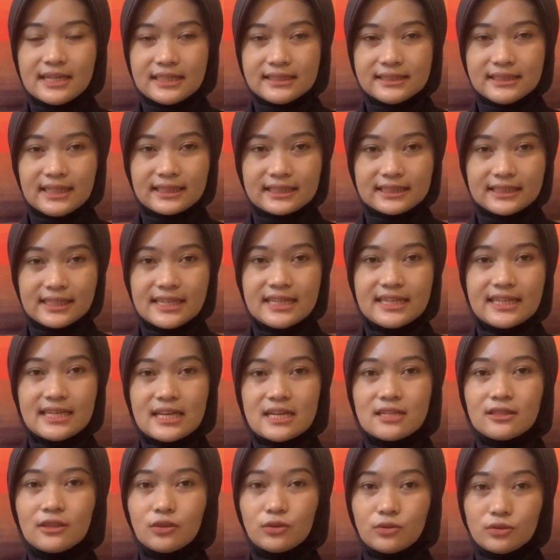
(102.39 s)
yakni
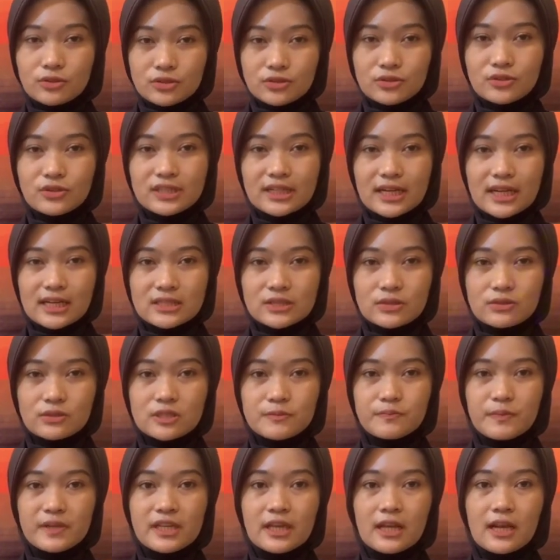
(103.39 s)
7
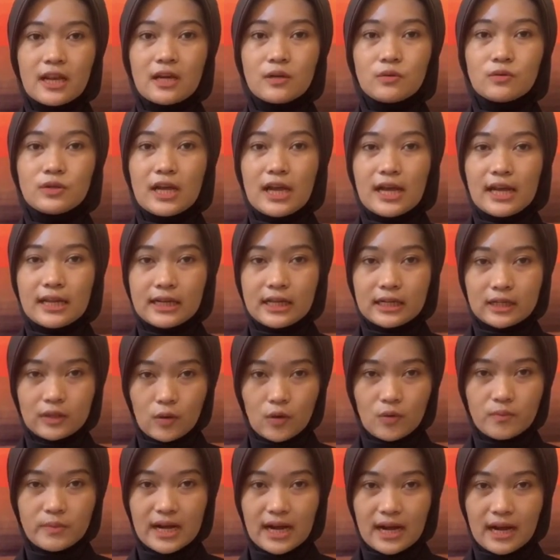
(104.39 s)
kasus penyalahgunaan
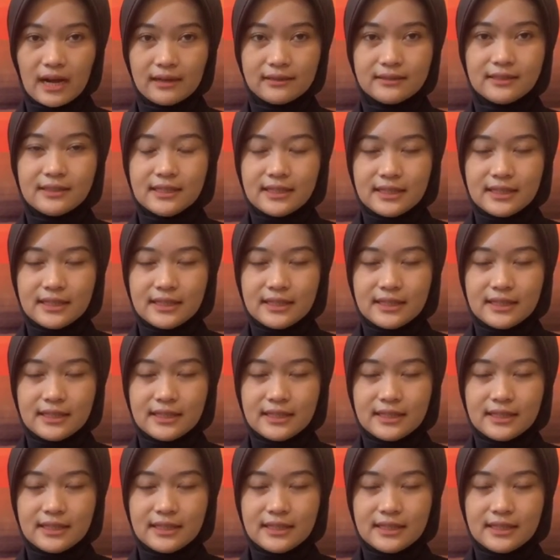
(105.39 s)
narkoba,